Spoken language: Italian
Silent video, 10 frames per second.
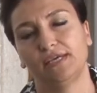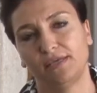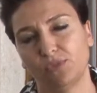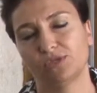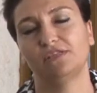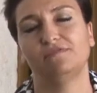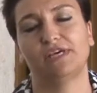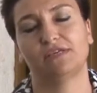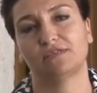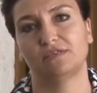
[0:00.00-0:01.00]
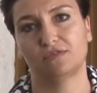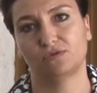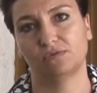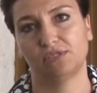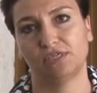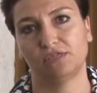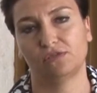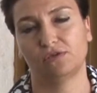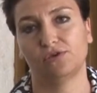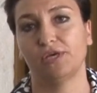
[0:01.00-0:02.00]
in modi diversi sul
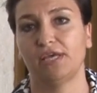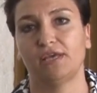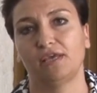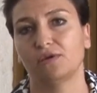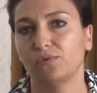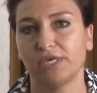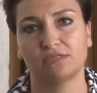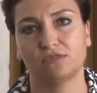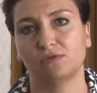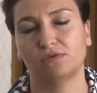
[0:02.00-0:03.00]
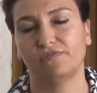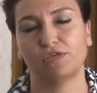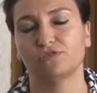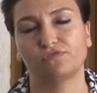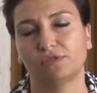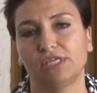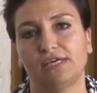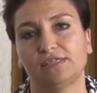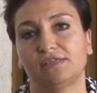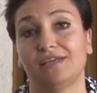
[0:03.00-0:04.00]
territorio. E in questo vanno
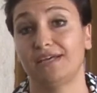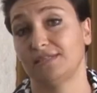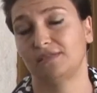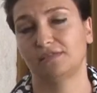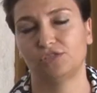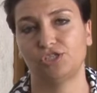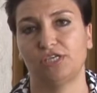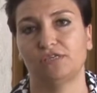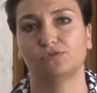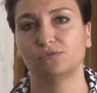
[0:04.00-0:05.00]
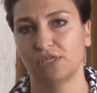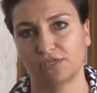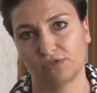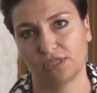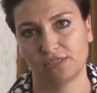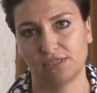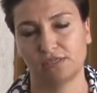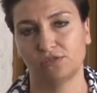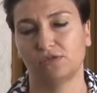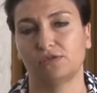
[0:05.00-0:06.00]
sfruttati a sinergia tutti gli attori del
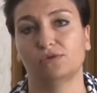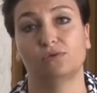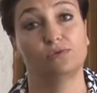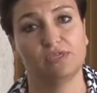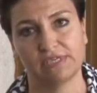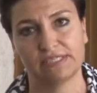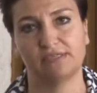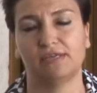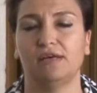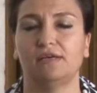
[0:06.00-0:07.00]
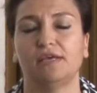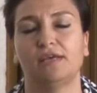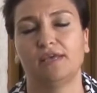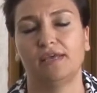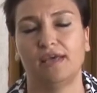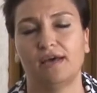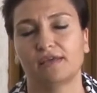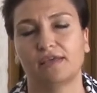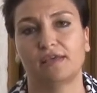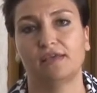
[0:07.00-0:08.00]
territorio, l'università e
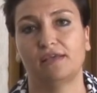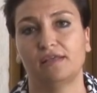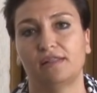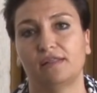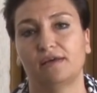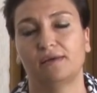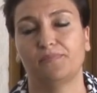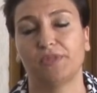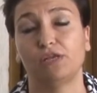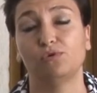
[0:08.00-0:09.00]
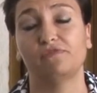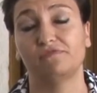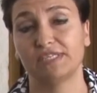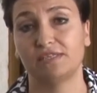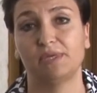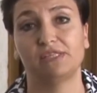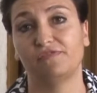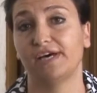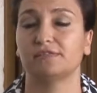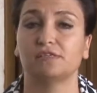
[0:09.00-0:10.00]
anche il Ehm, i nuovi investimenti
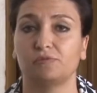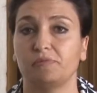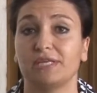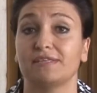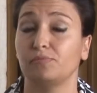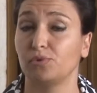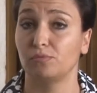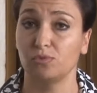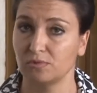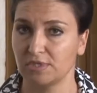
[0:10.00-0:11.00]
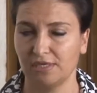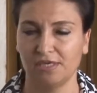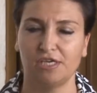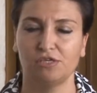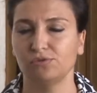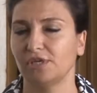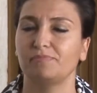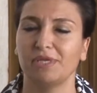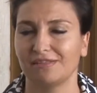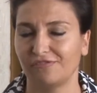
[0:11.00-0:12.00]
fatti come per esempio il Muse, tutte le
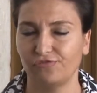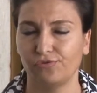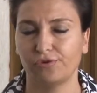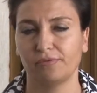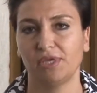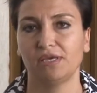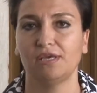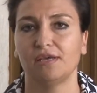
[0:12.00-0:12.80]
piattaforme